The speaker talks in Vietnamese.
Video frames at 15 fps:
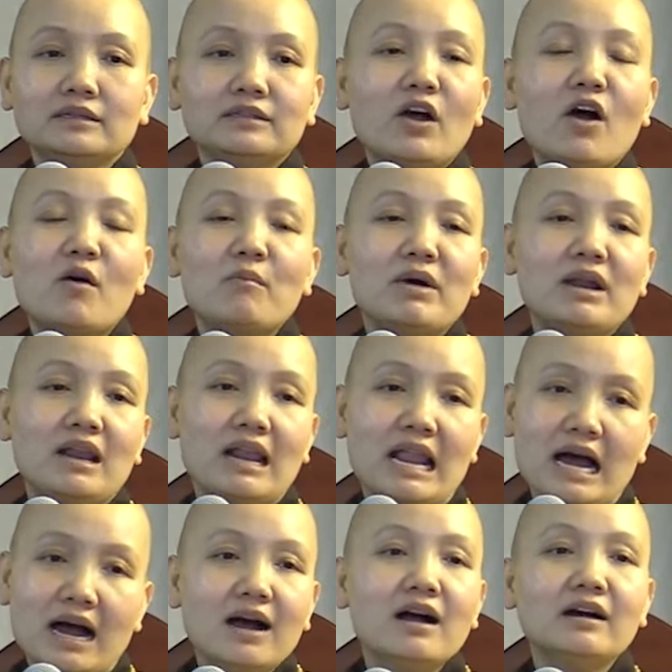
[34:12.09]
cứ cho mình
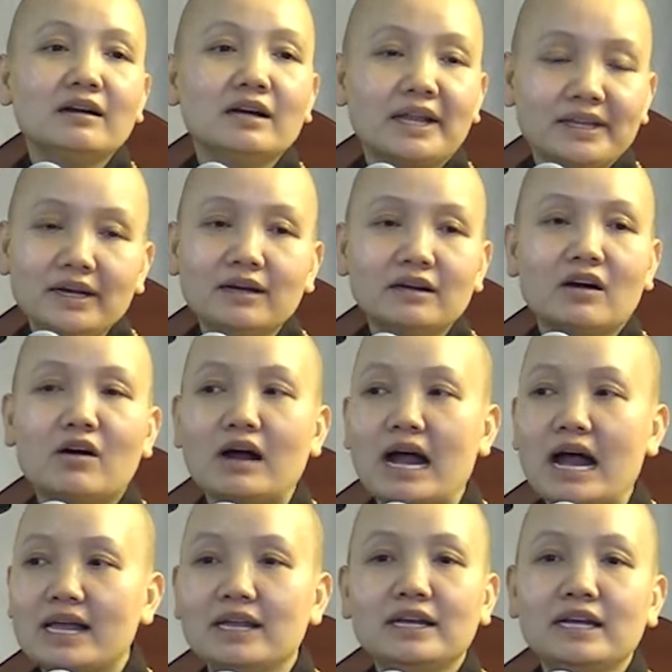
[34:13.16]
là hơn là nhất, còn
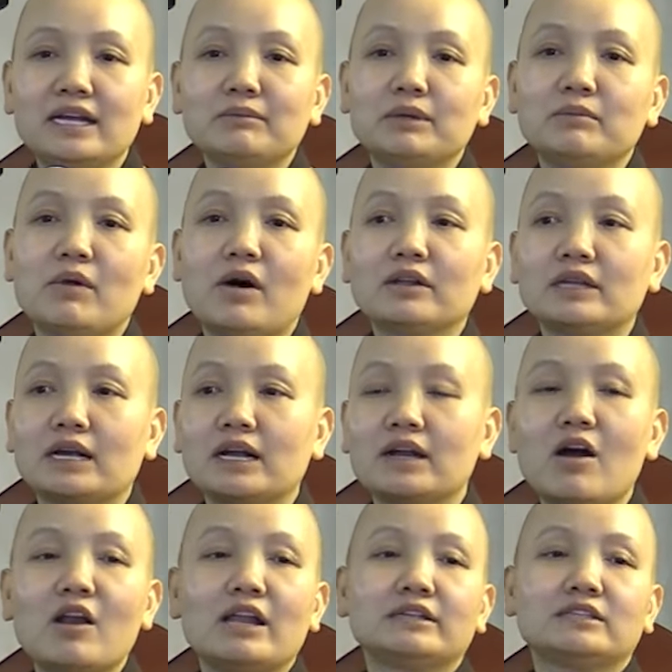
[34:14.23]
ai ý kiến mình bỏ. Thì
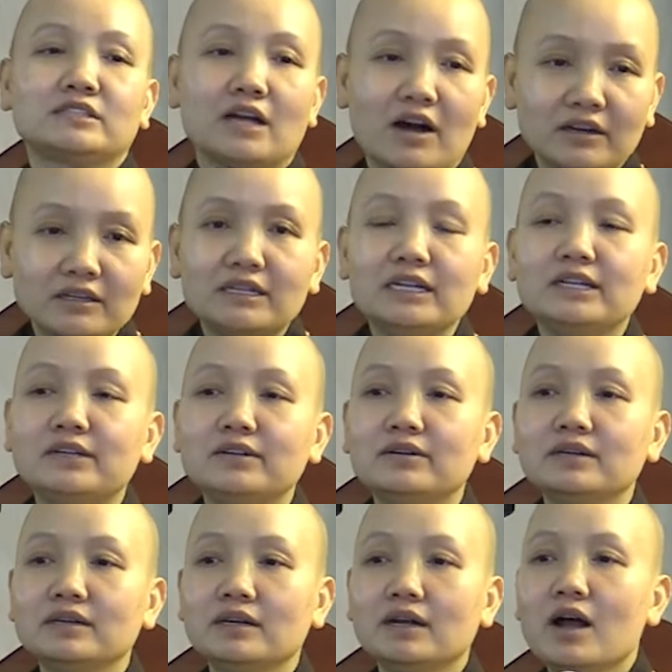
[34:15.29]
cái đó là sở tri
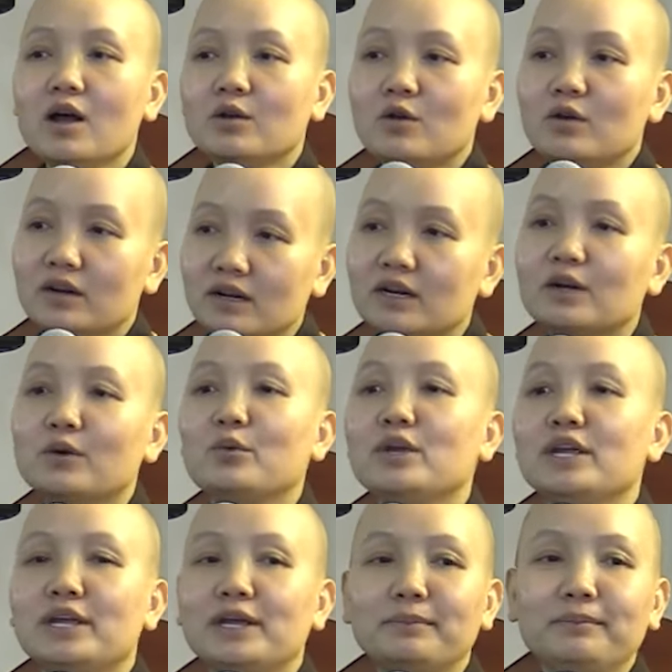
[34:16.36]
chướng, nó rất là
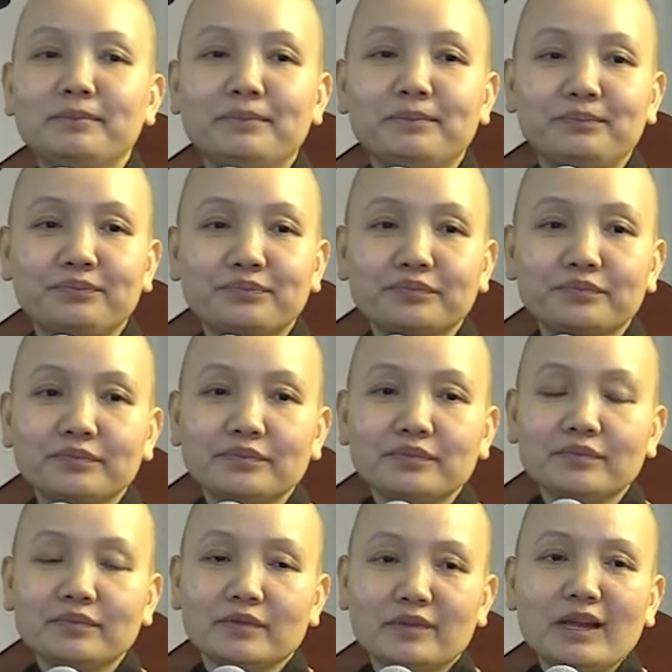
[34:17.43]
nguy hiểm.
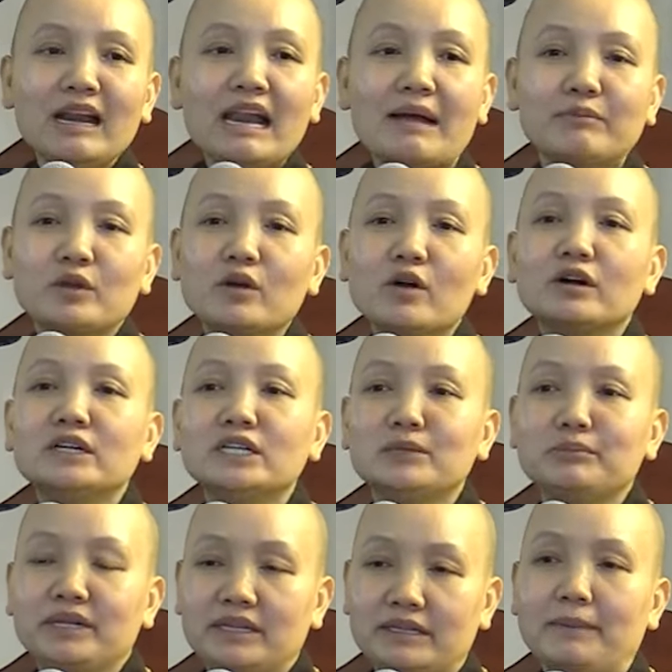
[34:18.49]
Nó làm cho con
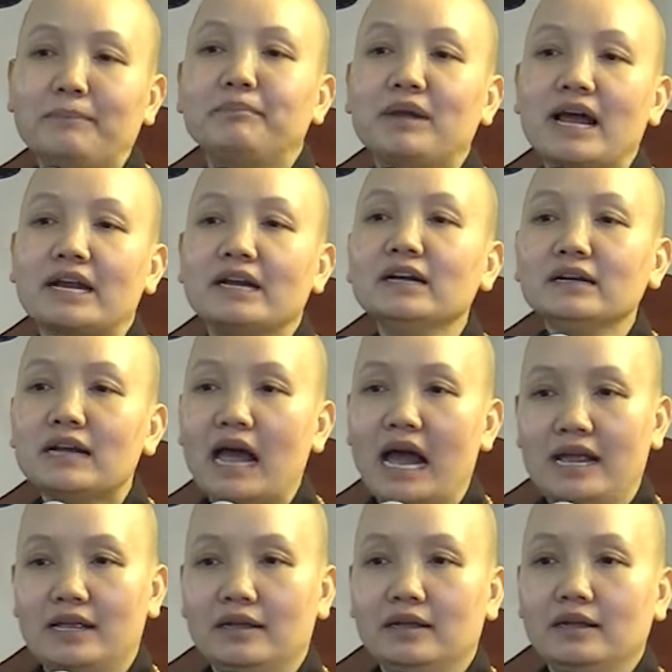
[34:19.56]
người mình chậm lại, đứng
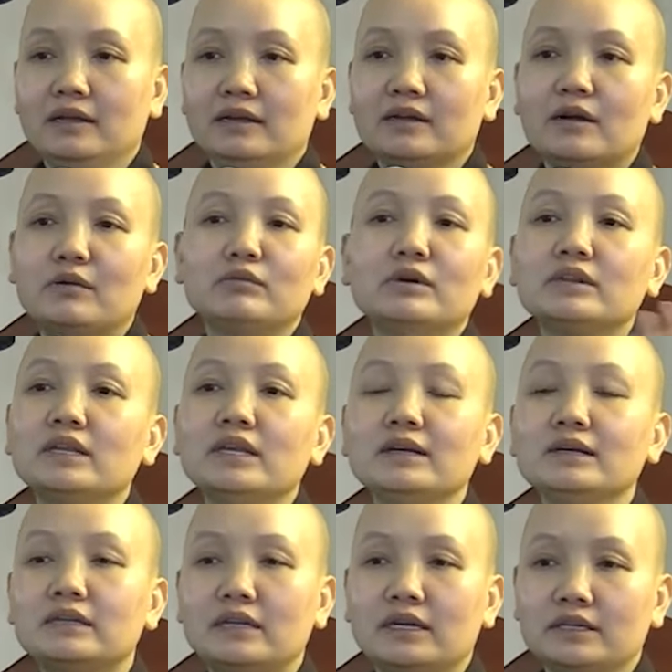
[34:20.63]
lại, không có
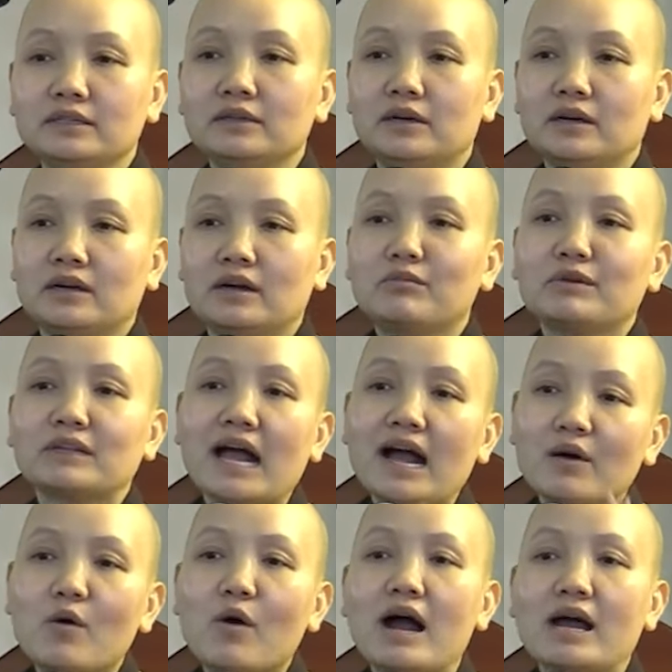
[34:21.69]
tiến triển được, không có
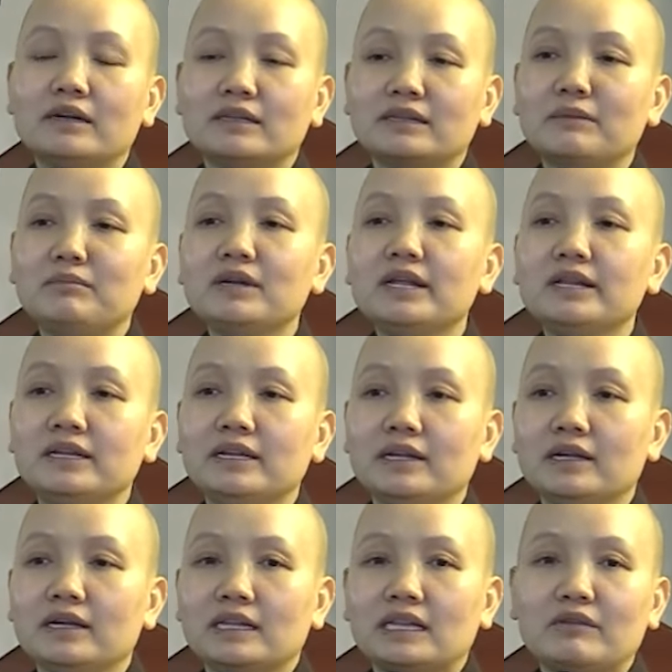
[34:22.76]
thăng hoa được tâm linh,
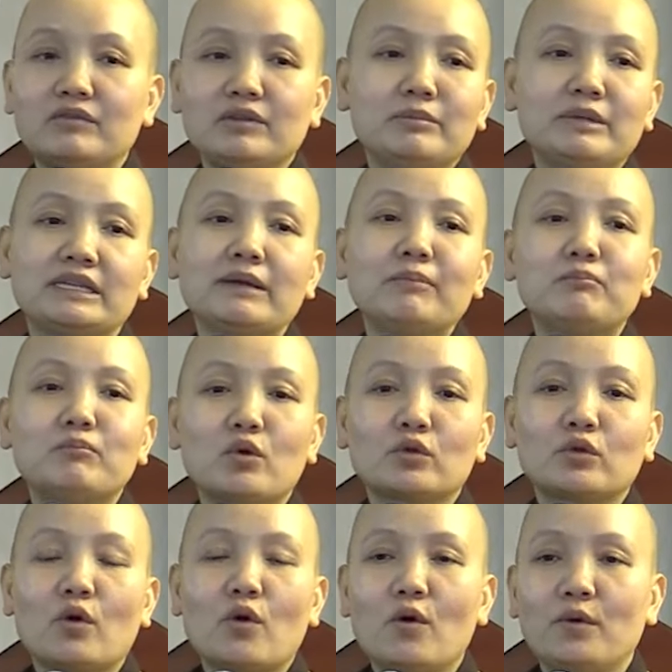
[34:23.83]
tại vì mình chấp
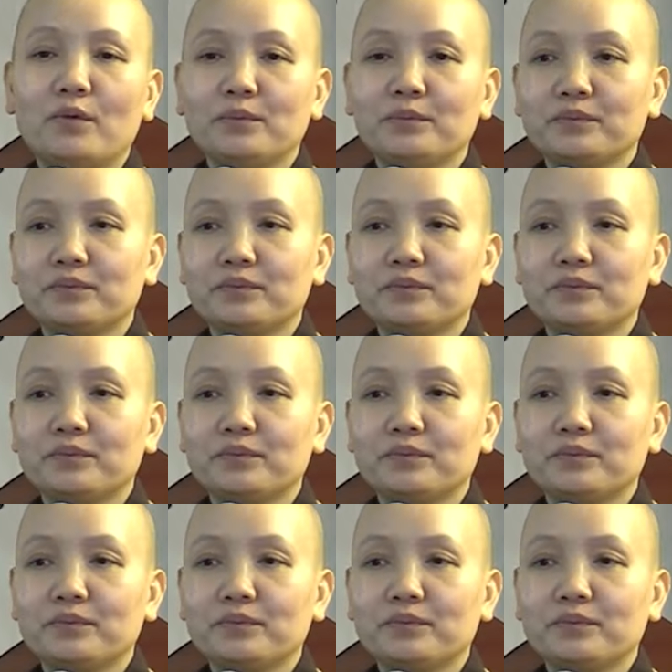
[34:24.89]
một chỗ.